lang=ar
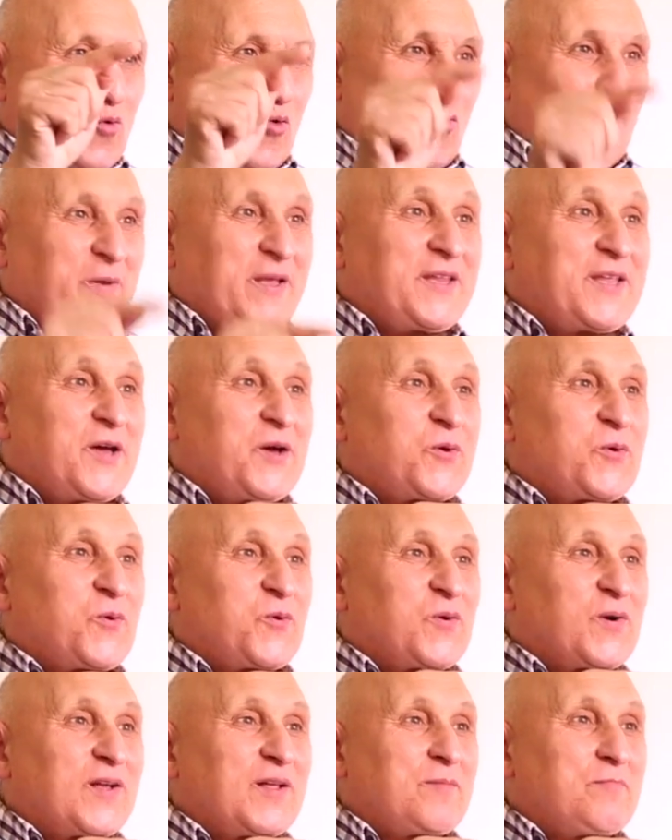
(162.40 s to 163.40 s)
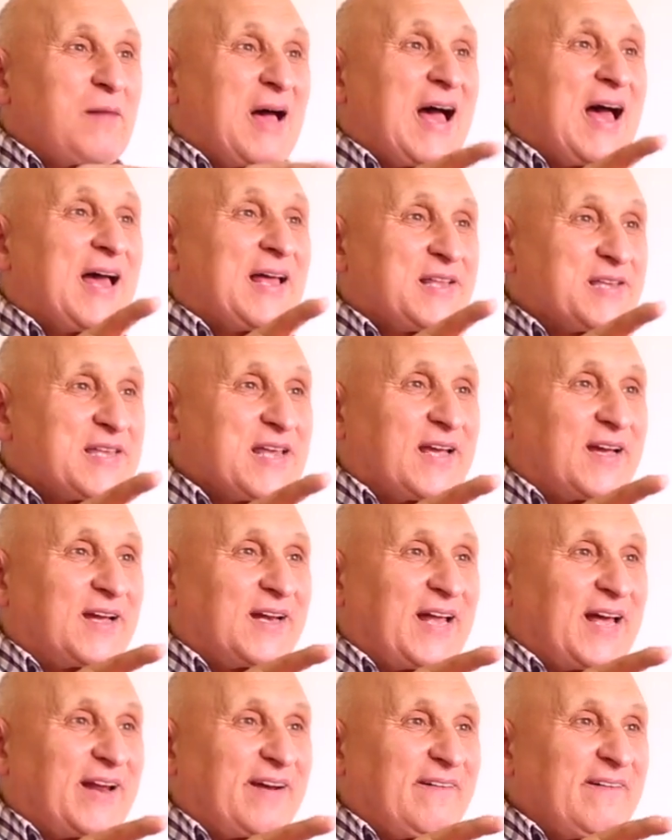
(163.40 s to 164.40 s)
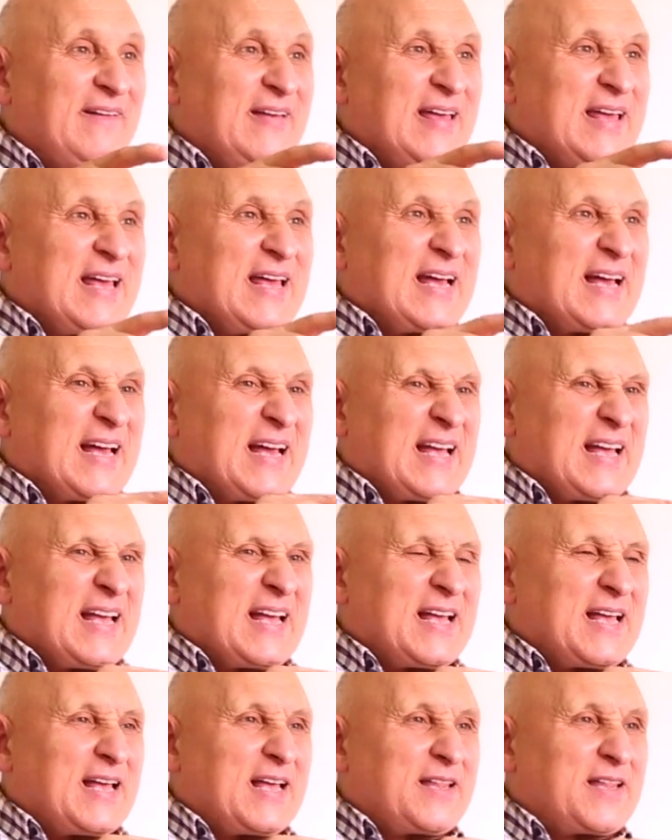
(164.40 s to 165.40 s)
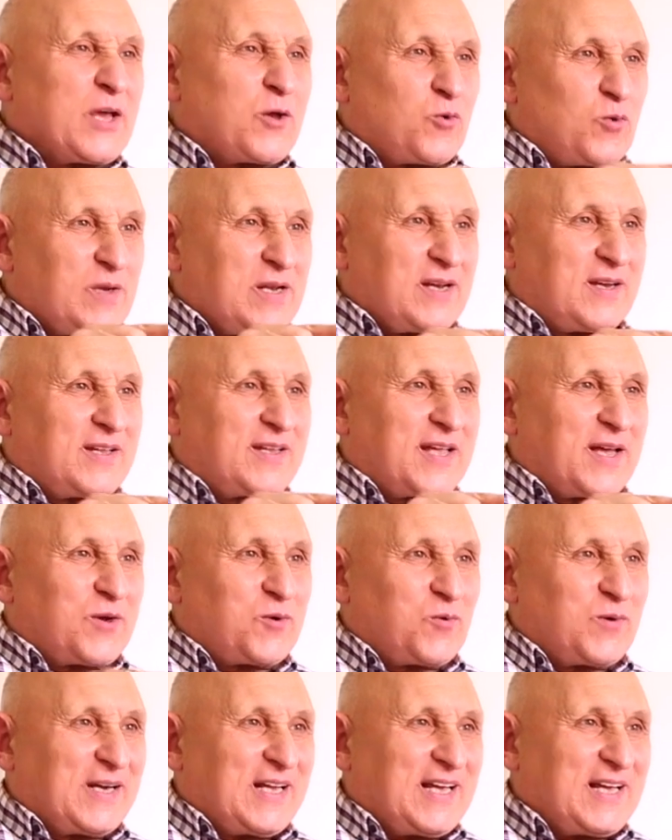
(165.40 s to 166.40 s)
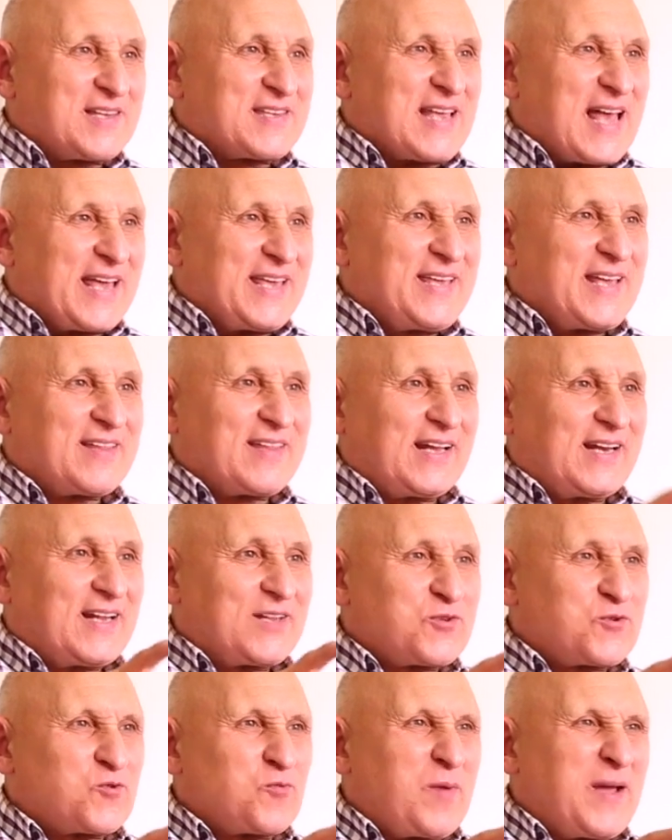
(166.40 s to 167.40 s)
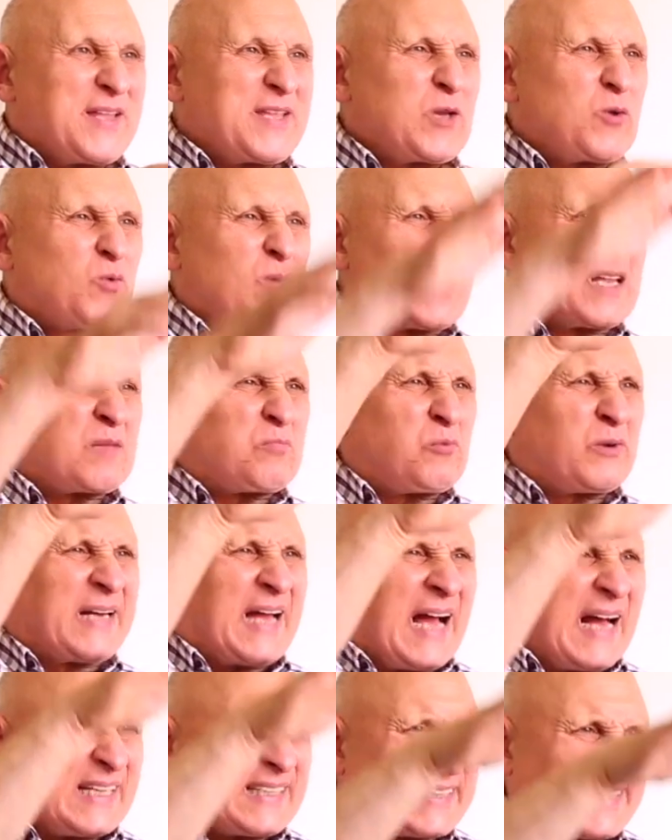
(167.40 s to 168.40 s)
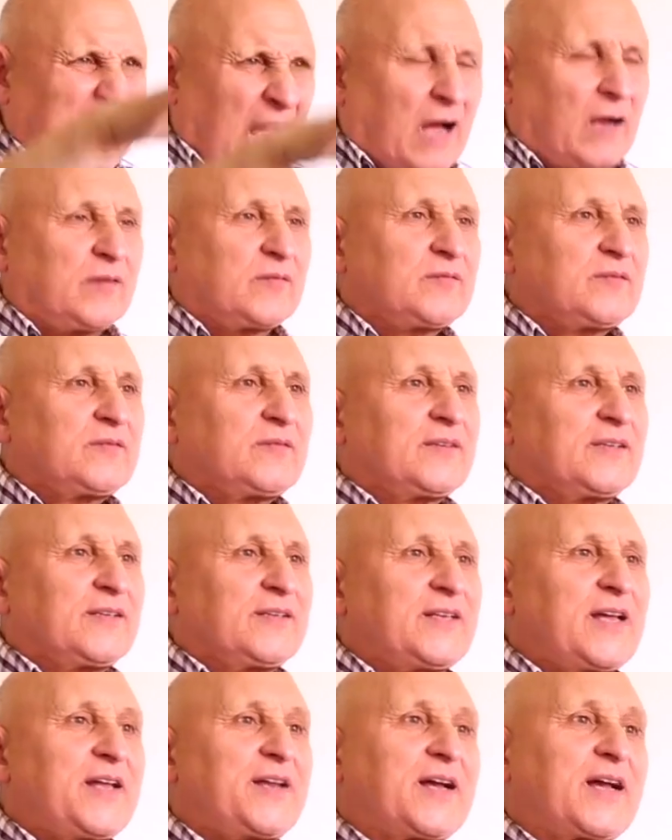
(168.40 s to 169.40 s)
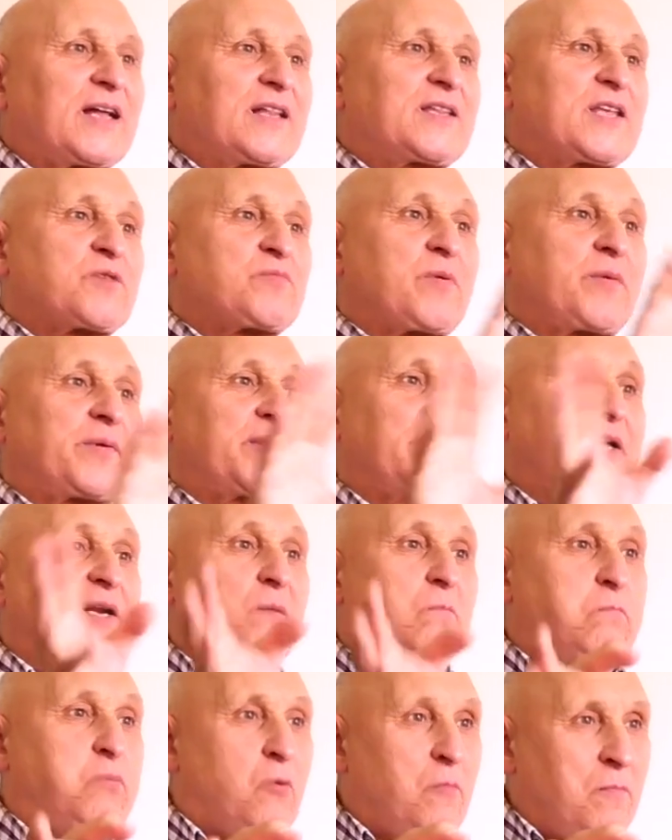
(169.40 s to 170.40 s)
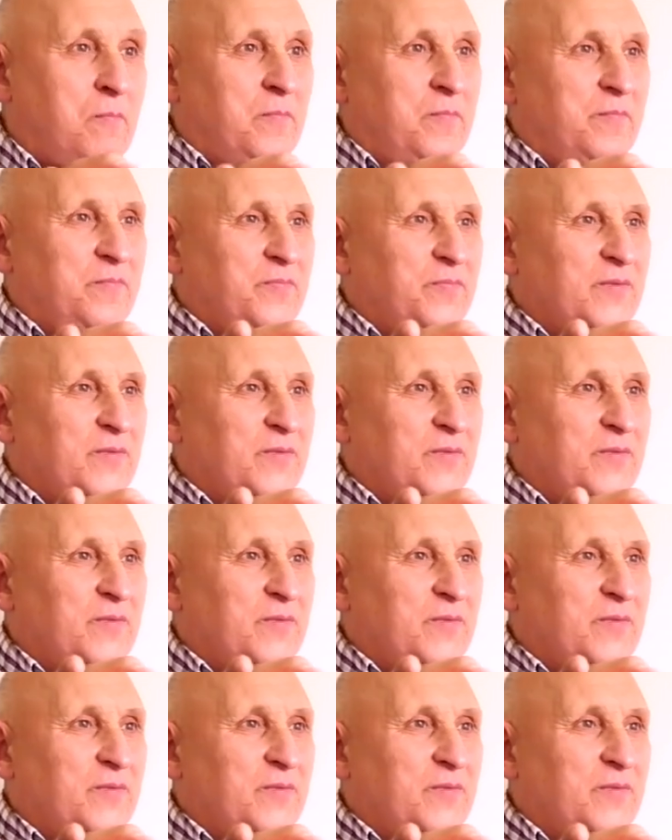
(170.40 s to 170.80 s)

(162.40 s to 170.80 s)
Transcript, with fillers: ومين داروا مع ان سانكلير داروا داروا الاحصائيات على السمعه ديالو كانت منحطه لان كانت التزمور دايره بوم